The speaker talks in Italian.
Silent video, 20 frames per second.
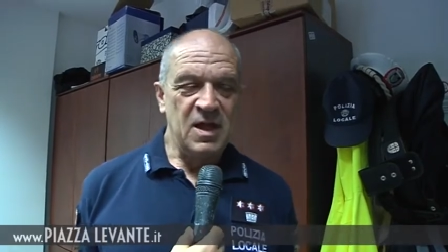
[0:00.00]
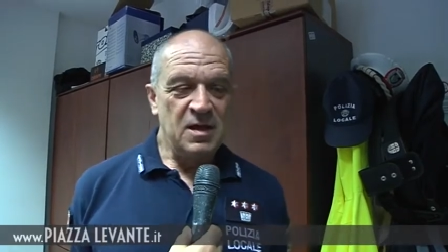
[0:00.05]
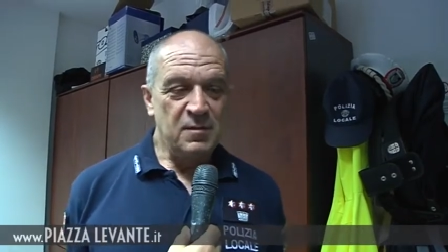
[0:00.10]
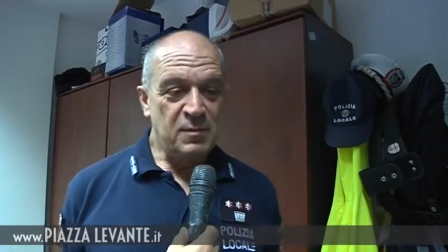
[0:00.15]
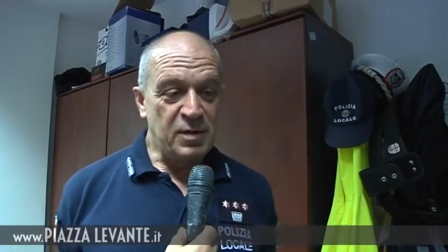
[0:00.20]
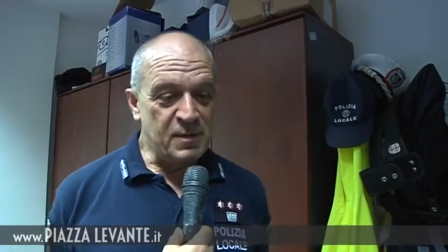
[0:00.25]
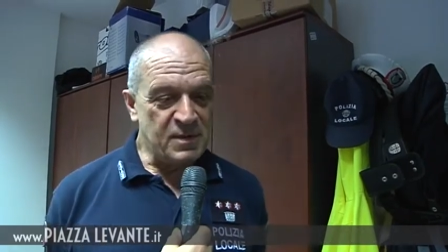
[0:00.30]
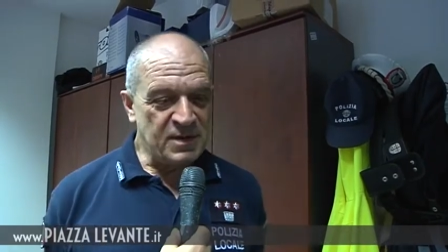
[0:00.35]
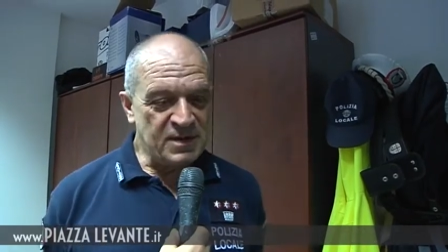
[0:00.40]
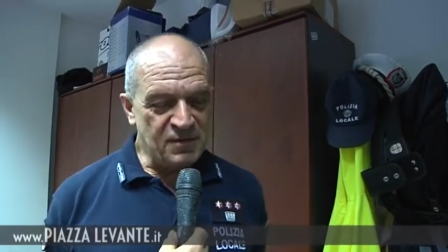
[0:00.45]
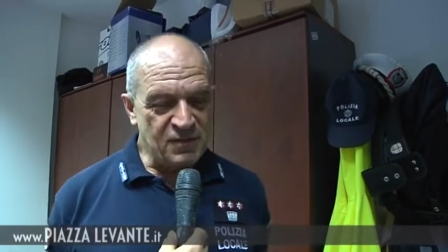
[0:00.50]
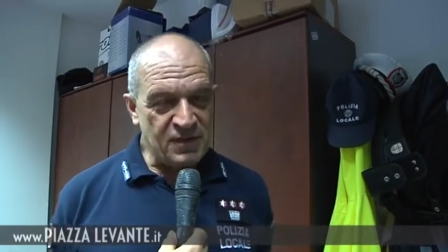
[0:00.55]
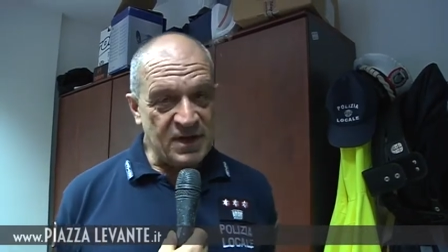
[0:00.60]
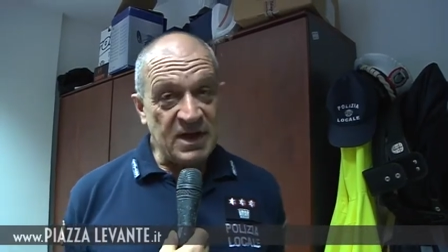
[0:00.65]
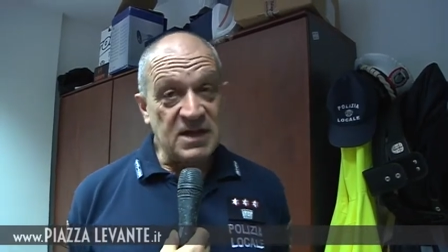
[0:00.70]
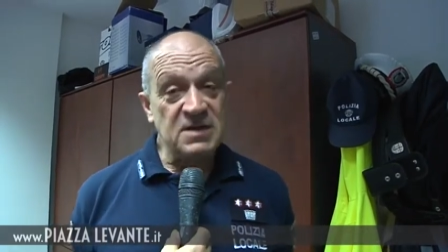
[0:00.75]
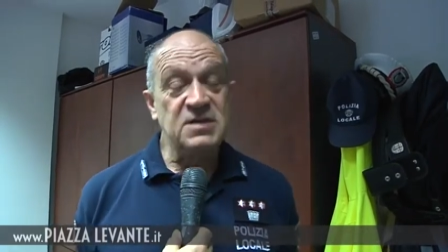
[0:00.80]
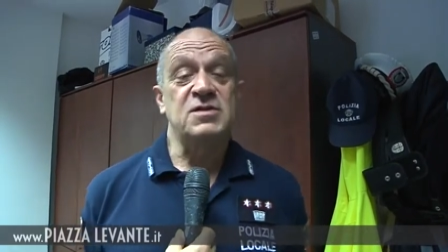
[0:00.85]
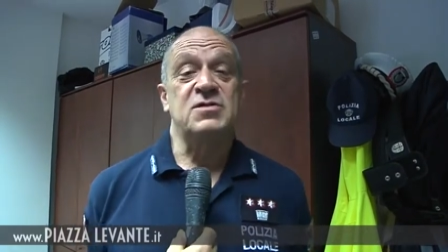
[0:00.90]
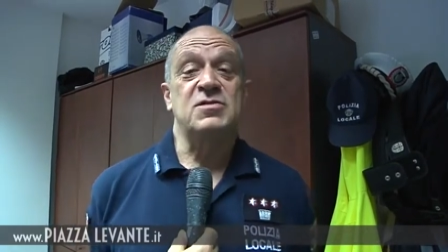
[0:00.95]
prima di
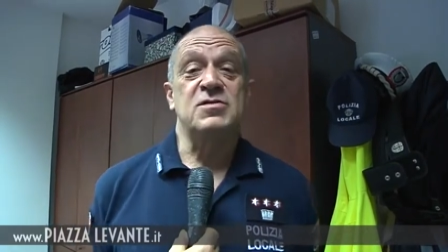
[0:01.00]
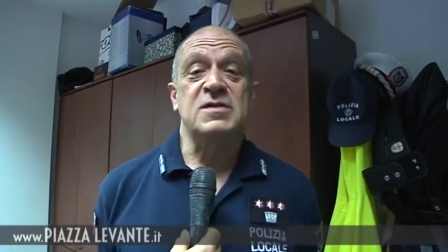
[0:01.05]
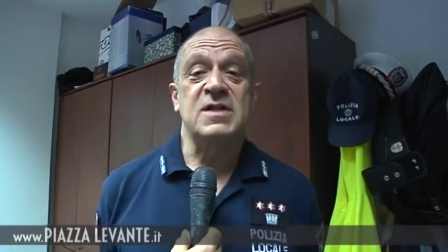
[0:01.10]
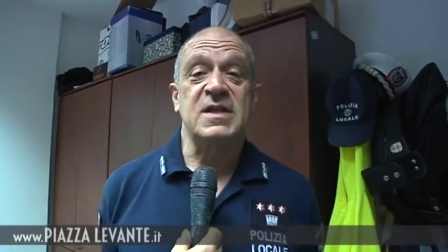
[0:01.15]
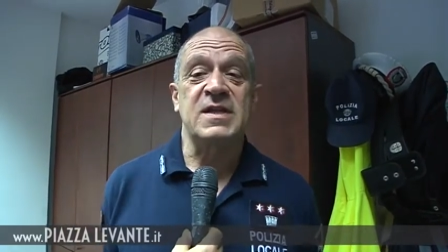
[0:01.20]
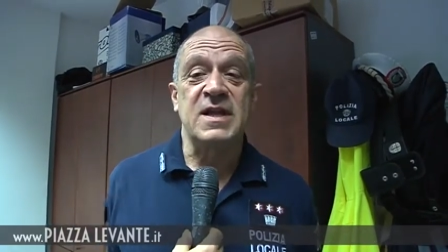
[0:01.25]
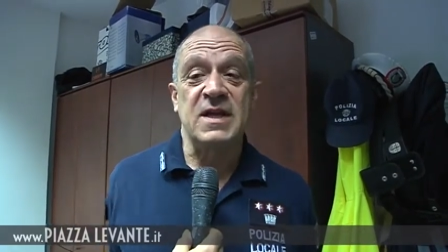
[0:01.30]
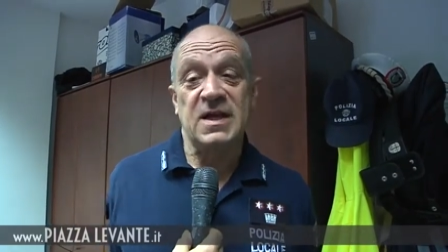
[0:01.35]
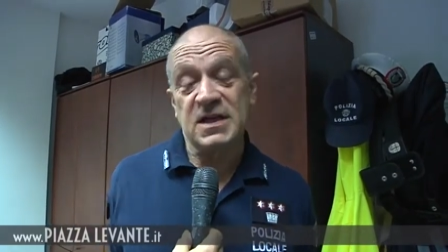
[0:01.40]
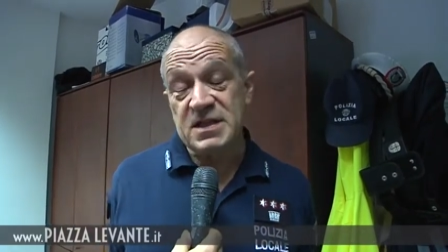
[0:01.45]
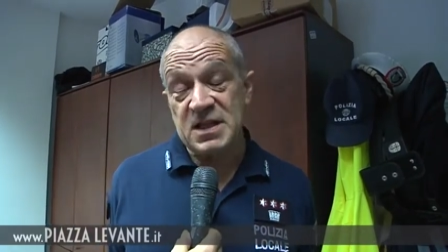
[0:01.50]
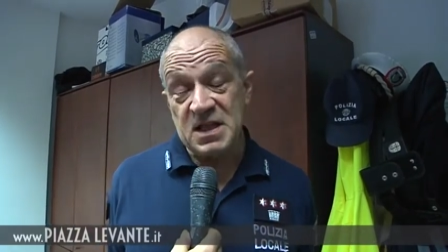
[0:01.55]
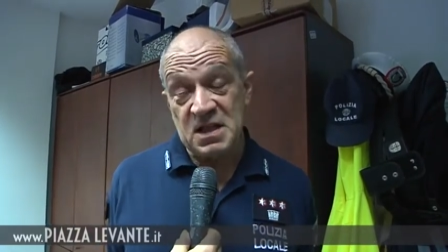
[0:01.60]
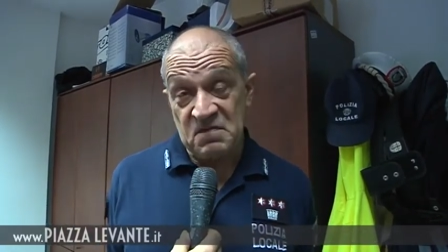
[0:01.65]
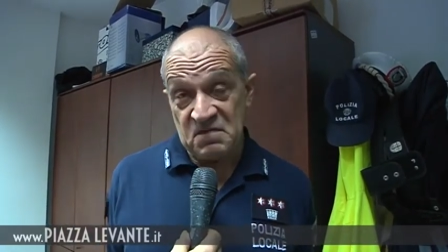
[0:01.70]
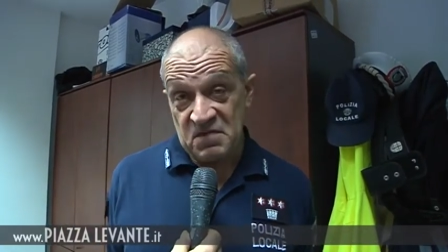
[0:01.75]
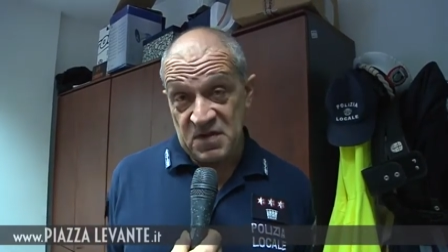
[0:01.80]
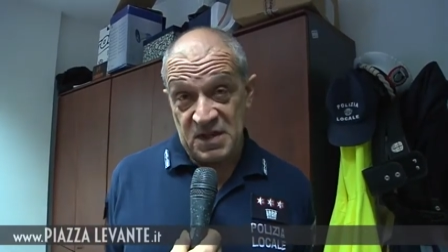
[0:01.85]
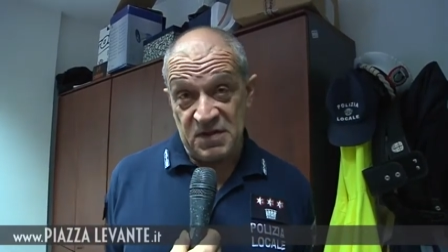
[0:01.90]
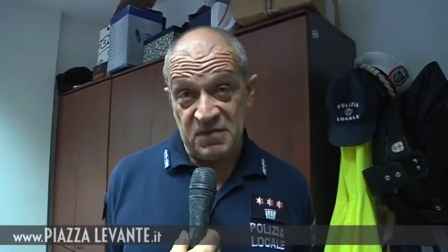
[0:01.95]
farla ci sono stati anche degli
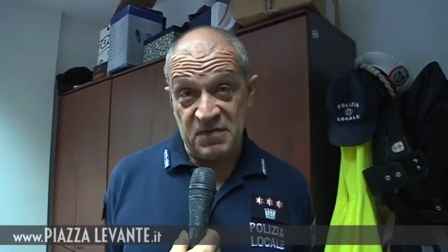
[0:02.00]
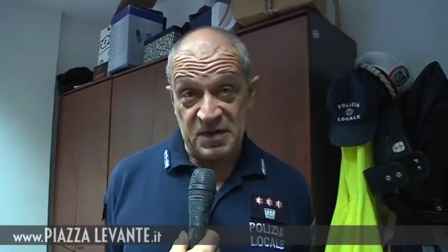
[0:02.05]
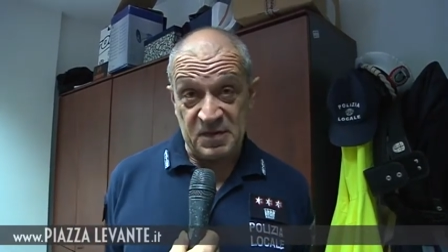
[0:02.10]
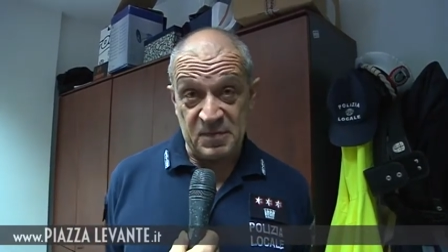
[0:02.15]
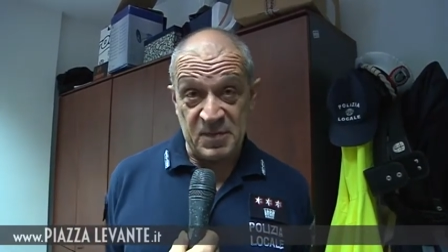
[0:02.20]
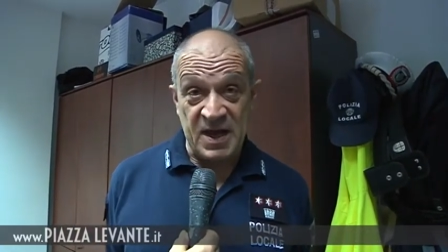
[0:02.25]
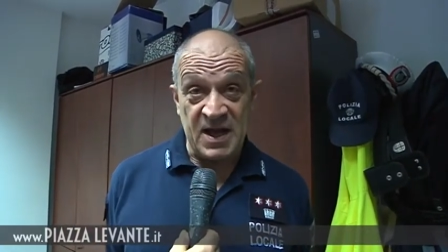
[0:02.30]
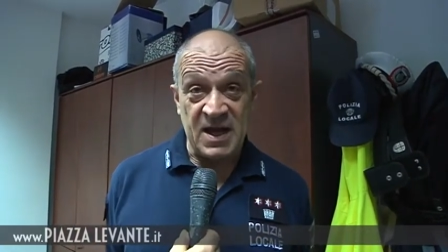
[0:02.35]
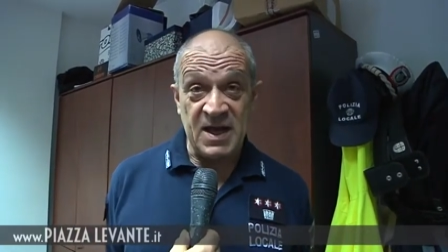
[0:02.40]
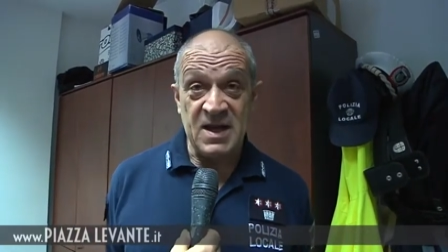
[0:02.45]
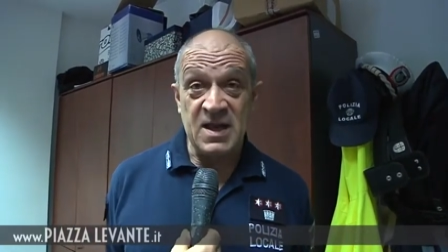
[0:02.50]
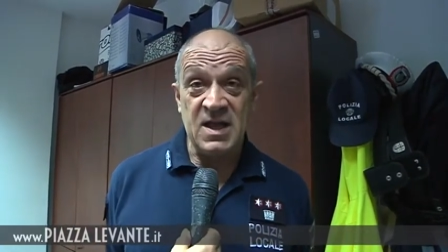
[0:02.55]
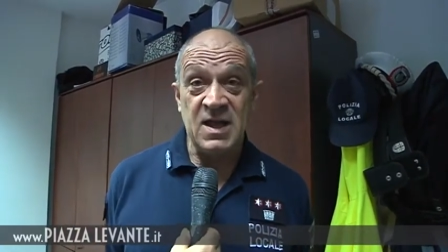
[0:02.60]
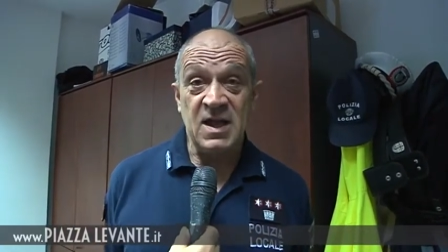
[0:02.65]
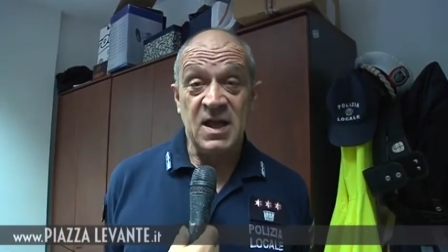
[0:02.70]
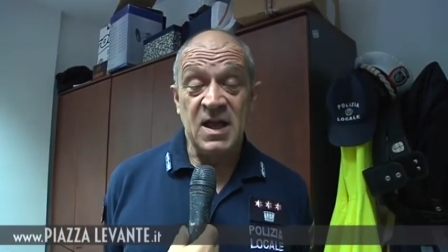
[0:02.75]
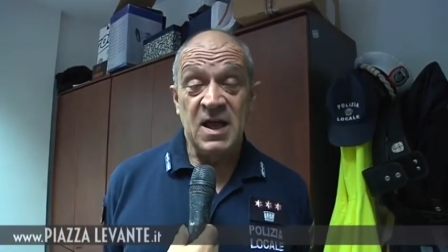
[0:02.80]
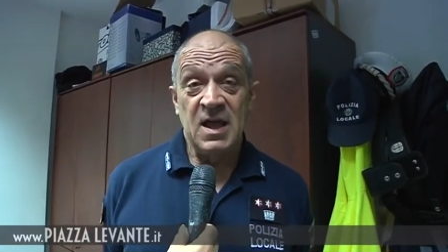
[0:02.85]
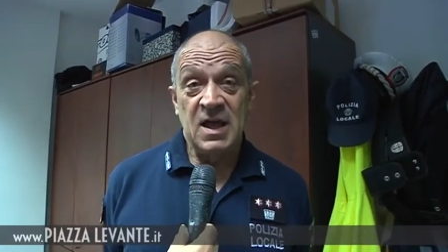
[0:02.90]
inviti verbali